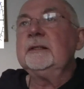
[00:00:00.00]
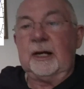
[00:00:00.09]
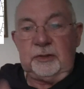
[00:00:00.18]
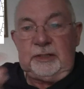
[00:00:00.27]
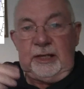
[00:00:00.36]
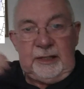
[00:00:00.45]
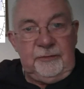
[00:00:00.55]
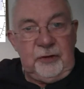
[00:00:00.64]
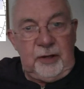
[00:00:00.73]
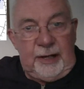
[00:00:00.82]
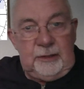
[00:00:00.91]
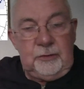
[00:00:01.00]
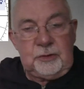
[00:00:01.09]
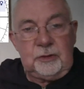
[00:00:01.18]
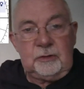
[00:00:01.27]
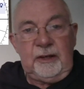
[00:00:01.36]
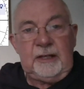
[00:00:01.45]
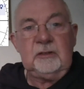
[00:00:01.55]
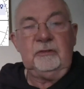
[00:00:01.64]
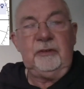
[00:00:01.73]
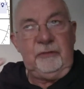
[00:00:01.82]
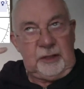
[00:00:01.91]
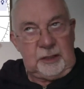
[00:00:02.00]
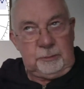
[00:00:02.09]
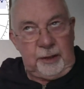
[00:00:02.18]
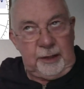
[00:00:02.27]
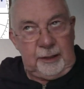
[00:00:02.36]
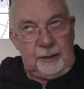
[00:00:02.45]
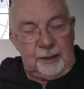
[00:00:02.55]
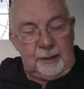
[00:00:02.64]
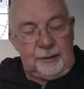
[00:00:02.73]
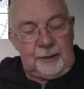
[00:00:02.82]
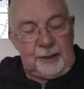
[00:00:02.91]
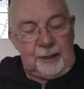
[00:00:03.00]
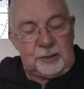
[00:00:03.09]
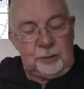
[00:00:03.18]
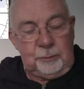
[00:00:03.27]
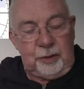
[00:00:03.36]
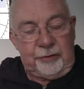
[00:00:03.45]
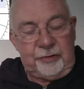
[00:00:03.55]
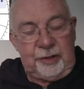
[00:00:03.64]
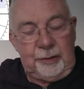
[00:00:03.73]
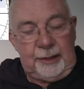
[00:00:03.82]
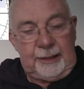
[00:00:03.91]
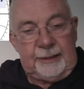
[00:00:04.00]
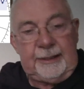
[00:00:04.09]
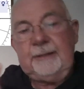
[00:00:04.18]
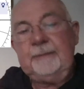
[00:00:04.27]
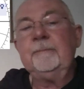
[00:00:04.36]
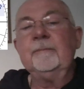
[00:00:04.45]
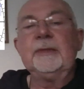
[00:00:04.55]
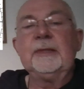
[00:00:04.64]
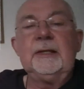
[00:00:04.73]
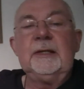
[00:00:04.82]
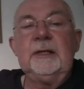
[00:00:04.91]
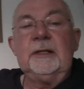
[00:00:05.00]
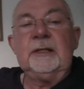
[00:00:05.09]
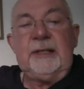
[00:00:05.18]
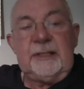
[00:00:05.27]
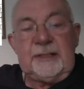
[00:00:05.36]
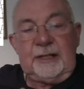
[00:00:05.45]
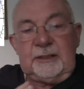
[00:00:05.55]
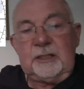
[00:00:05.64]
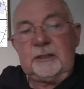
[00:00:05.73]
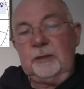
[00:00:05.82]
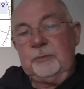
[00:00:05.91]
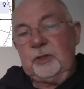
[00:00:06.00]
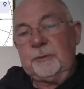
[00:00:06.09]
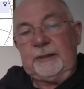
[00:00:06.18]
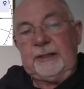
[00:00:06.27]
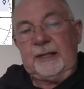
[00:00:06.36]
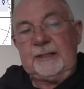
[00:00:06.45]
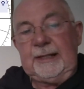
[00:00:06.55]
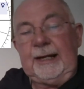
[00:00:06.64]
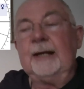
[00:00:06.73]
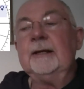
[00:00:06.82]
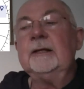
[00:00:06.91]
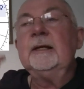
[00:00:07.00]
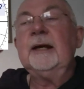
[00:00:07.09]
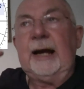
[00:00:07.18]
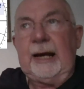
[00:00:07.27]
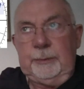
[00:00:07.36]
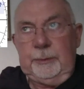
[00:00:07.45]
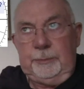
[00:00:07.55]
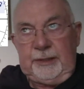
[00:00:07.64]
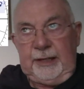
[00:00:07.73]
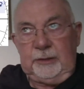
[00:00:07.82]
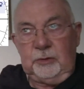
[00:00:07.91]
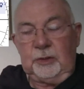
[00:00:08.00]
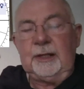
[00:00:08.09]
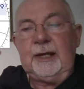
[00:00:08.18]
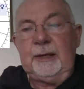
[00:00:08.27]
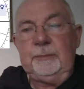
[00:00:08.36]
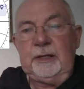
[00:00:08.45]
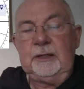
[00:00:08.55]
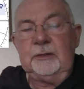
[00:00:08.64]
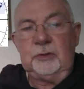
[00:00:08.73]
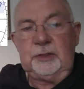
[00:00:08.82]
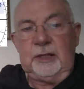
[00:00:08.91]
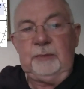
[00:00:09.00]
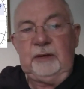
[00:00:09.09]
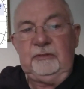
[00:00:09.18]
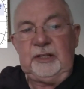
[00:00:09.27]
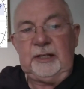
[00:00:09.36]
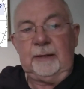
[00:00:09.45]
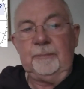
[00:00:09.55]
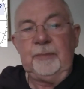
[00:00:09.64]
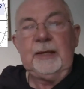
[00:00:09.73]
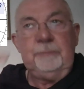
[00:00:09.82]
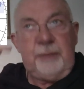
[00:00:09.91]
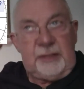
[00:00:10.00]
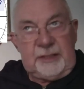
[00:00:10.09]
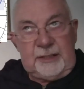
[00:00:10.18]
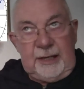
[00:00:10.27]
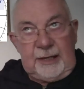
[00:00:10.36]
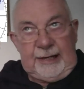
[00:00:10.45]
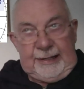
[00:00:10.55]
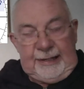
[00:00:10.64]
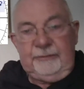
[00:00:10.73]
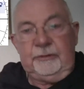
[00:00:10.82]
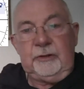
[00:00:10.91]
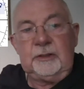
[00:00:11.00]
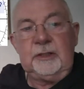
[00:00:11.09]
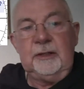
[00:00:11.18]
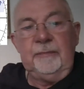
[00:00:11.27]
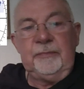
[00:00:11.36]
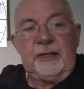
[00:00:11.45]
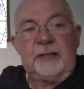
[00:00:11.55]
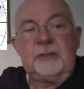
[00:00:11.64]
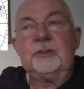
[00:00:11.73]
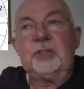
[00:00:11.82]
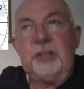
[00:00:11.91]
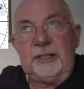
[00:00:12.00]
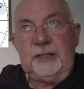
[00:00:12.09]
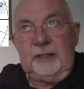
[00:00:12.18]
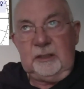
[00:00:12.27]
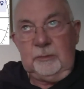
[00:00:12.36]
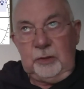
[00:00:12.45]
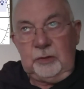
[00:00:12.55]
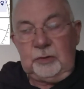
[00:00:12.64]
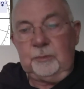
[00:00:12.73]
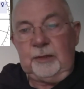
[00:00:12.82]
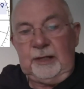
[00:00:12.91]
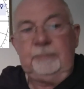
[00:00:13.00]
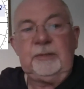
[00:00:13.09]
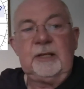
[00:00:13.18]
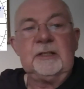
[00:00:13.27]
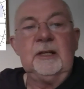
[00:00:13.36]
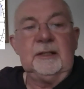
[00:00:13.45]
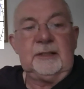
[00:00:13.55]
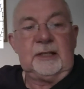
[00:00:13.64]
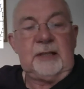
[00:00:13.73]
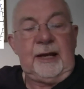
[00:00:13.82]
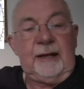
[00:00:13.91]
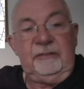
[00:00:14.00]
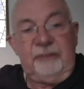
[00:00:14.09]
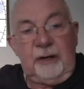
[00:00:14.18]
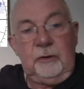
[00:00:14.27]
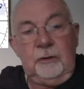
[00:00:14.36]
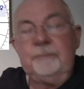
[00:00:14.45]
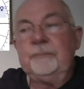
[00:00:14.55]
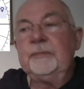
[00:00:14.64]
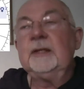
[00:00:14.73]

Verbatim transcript: also die individuellen Lösungswege, so wie wir das bei der Astropolarity-Lehre nennen. Hier sagt das Geburtsbild ganz klar, habe Begegnungen immer und immer wieder, bis dir klar wird, dass du schlicht in diesem Irrtum gelebt hast, dass eine Frau